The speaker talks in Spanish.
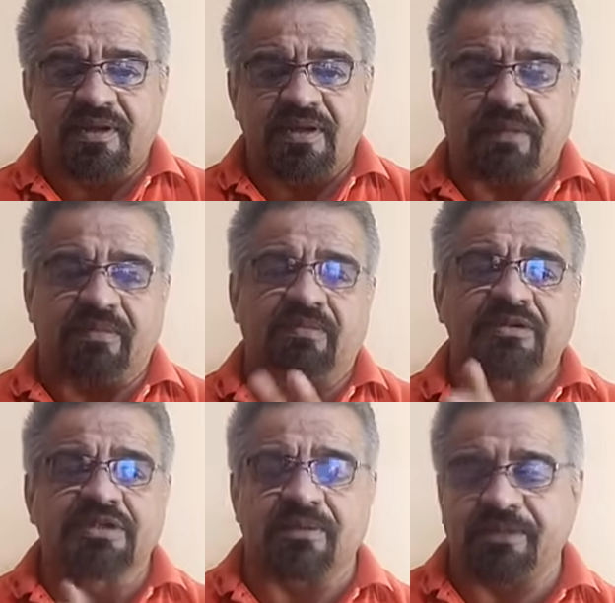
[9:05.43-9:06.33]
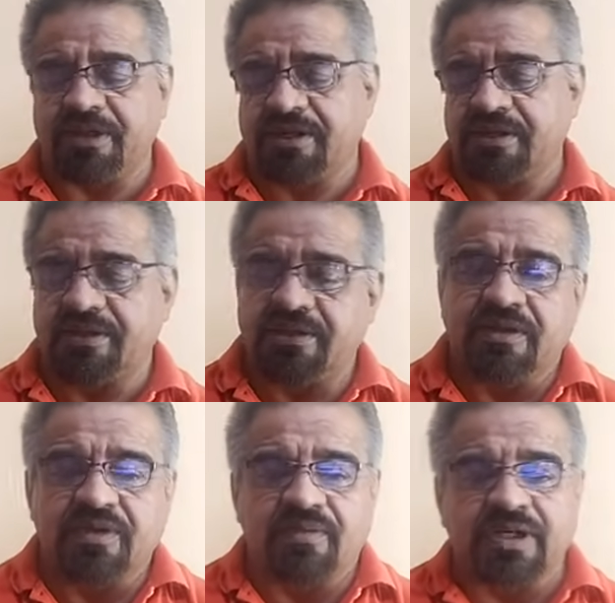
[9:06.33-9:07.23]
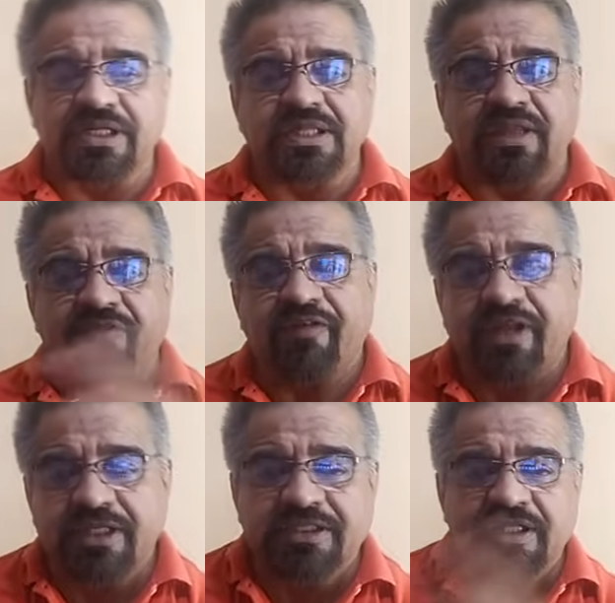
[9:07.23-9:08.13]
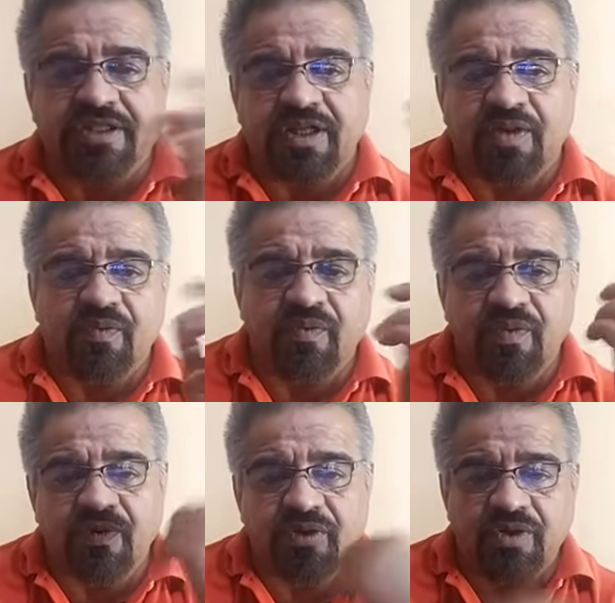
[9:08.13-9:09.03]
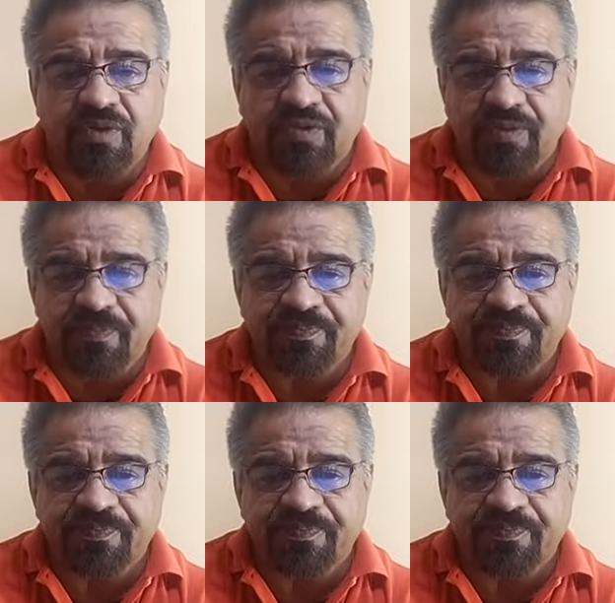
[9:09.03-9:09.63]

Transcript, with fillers: Y vamos a ver cuál es la diferencia entre uno y otro.